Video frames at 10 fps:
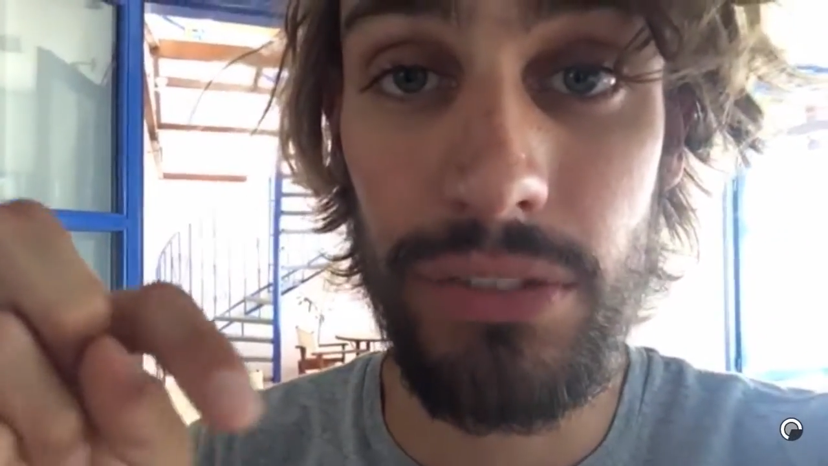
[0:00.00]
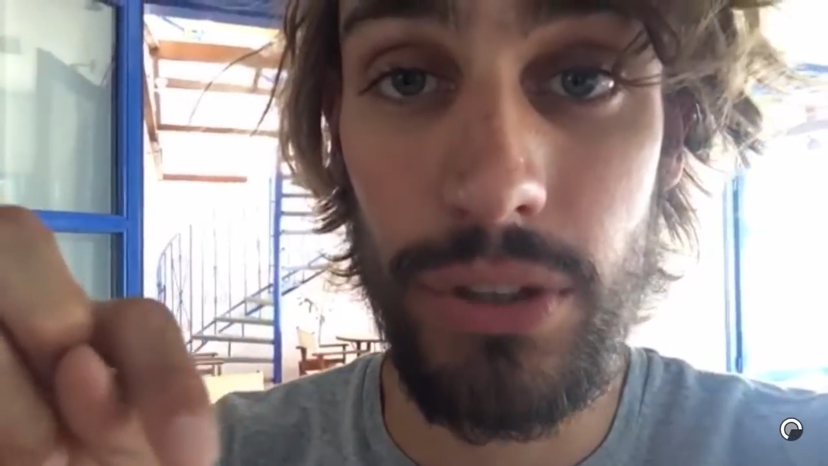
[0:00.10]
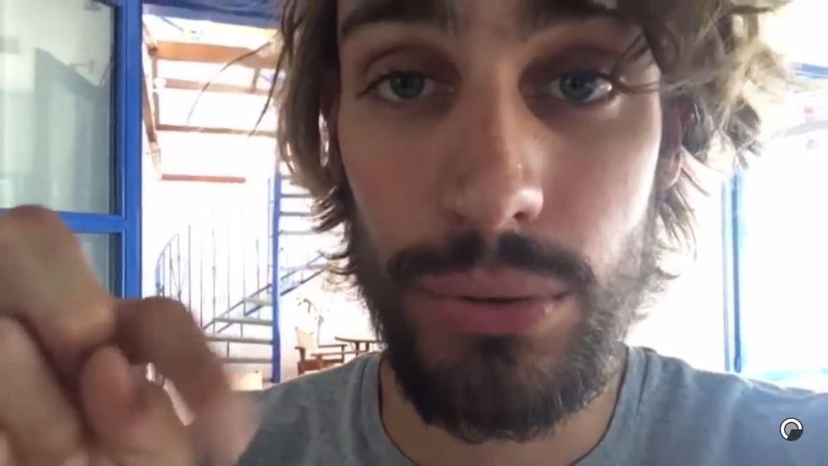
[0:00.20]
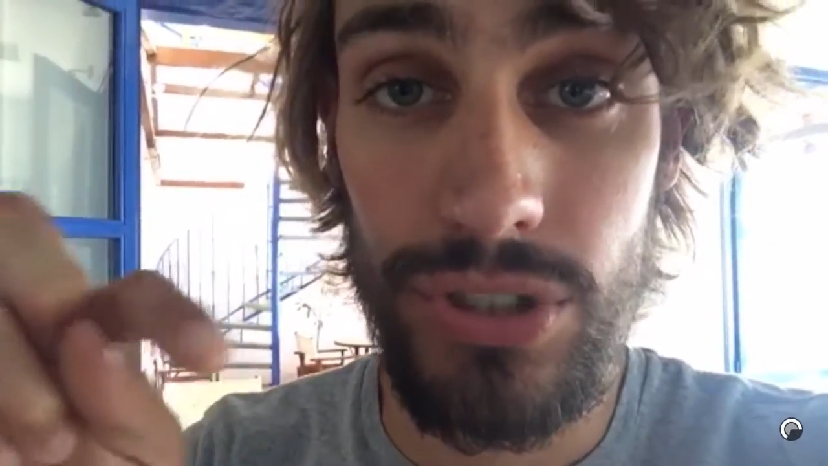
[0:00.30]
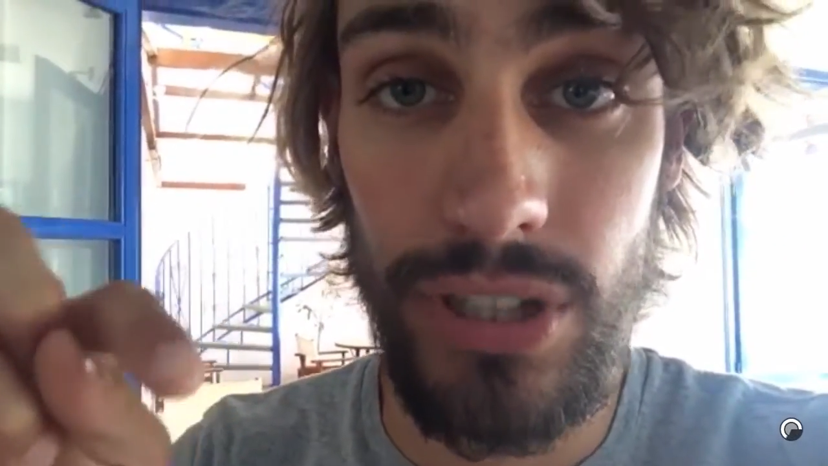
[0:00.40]

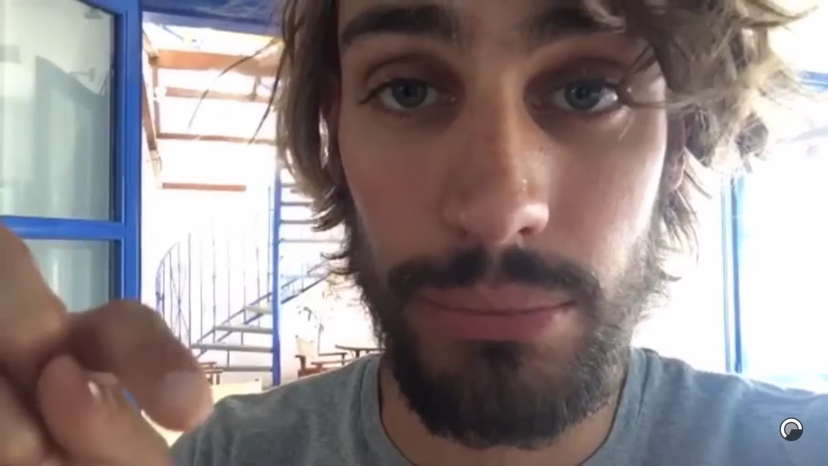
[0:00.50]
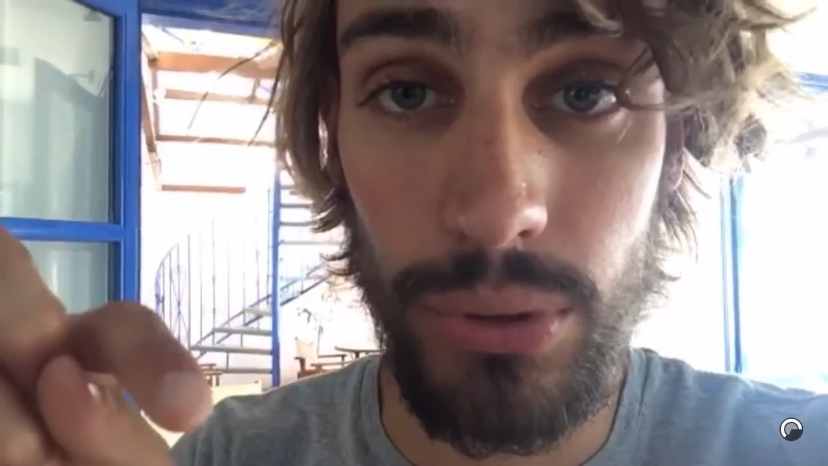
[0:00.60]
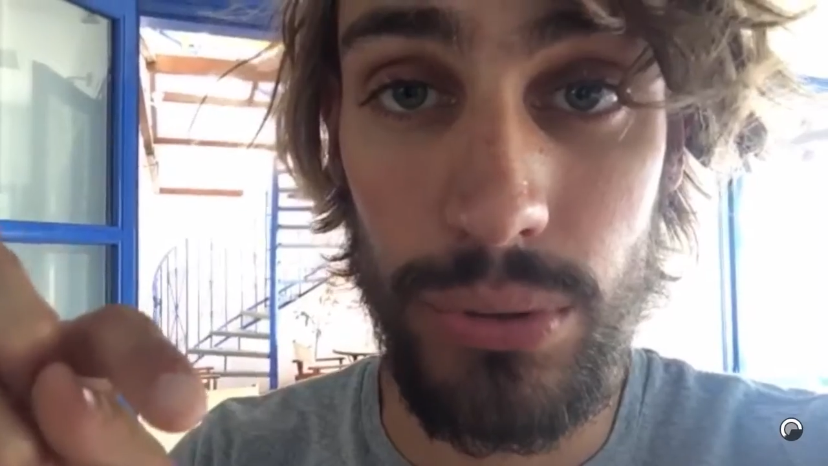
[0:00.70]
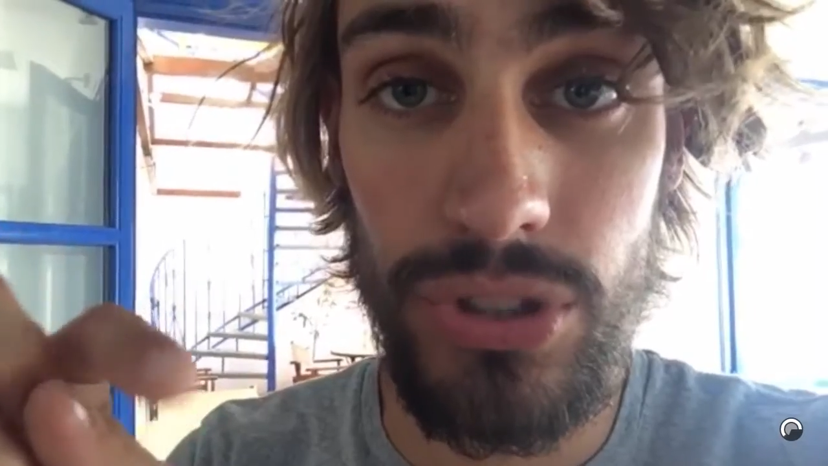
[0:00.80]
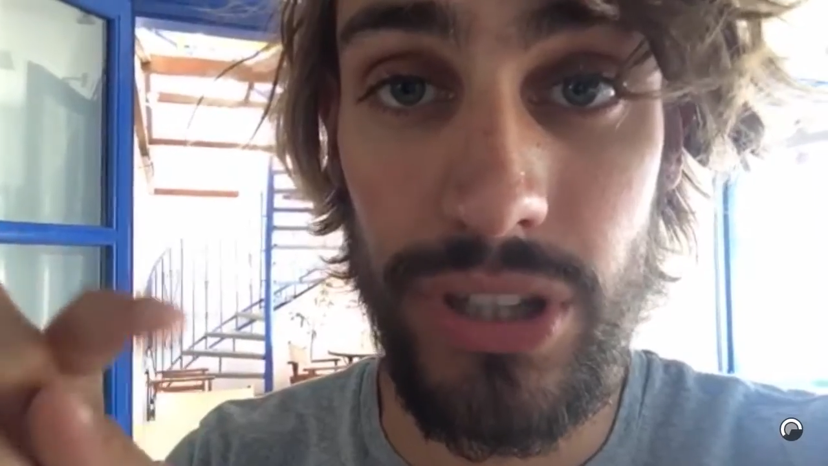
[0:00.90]
en
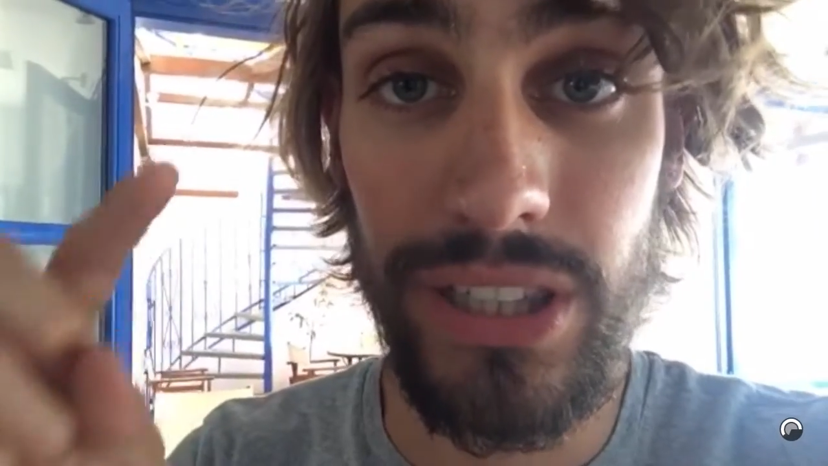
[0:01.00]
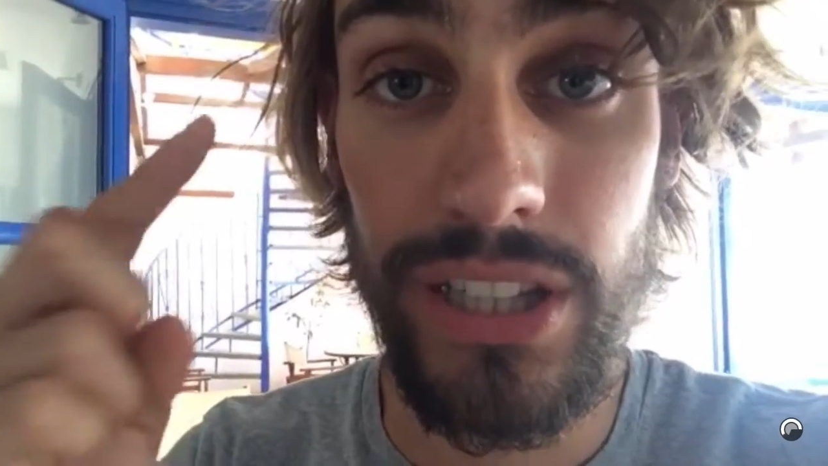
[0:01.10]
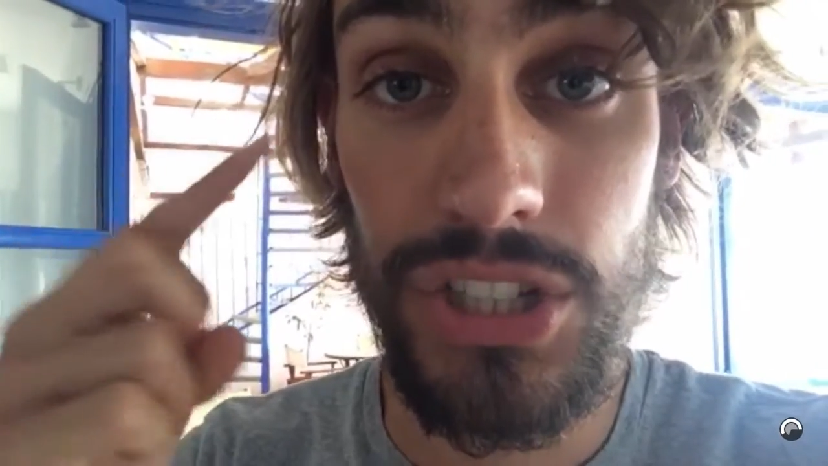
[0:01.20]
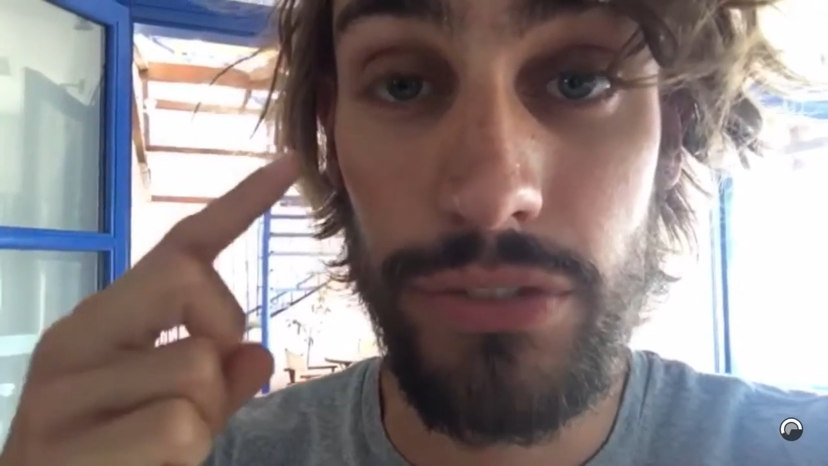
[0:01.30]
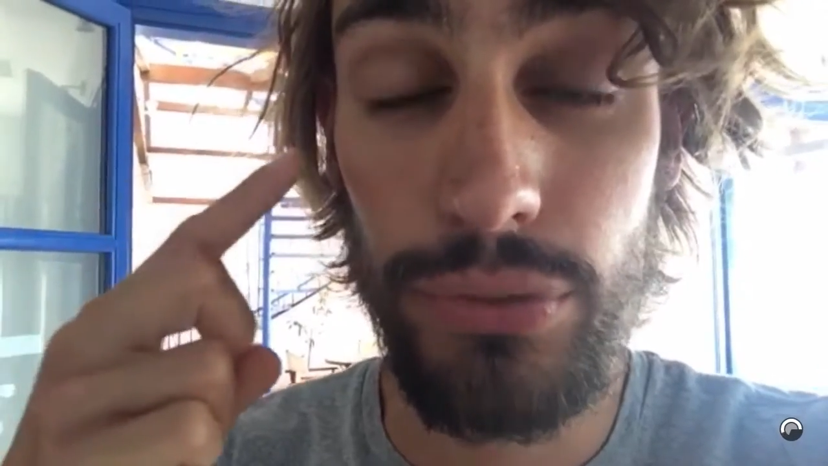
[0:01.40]
symbiose et qui, à chaque